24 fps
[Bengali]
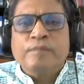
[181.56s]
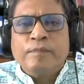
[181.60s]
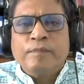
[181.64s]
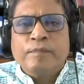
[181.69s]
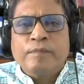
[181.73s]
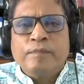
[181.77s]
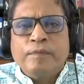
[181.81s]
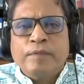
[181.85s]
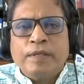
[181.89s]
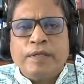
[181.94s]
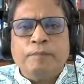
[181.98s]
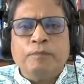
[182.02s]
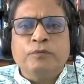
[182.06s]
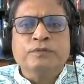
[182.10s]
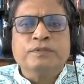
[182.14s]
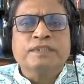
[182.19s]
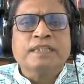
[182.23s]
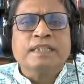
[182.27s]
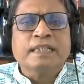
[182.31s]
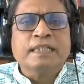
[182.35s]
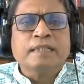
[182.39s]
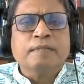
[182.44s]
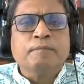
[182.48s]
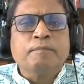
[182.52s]
এবং
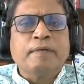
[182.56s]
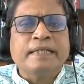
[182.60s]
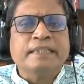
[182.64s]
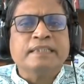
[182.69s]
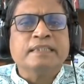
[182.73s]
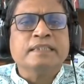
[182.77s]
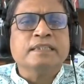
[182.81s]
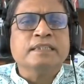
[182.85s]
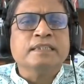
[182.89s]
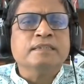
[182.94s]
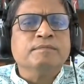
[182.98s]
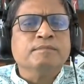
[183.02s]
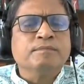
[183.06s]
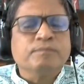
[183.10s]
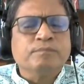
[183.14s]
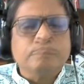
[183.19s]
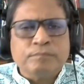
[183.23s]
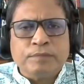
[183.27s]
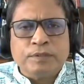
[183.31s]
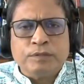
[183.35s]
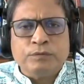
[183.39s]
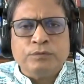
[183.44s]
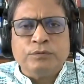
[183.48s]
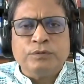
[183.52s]
সেখানে পাইকারি
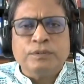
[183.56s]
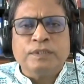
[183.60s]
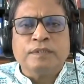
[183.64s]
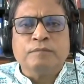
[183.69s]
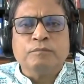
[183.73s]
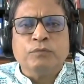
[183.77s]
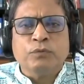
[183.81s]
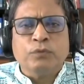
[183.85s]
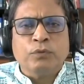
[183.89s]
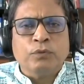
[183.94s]
বিদ্যুতের মূল্য